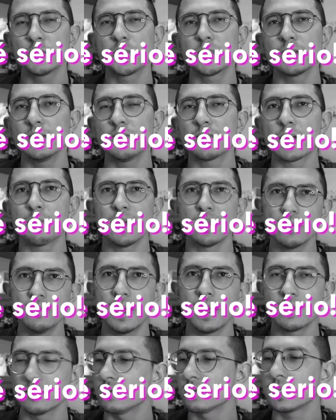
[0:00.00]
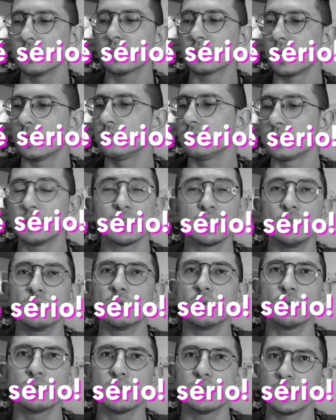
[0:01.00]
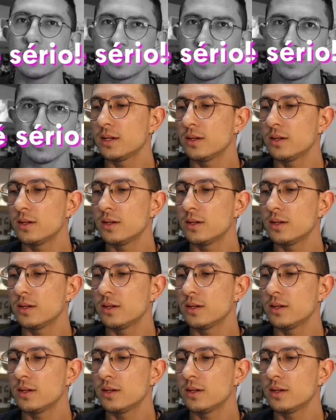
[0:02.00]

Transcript: tipo assim, ficar perturbado, cansado, ansioso, estressado.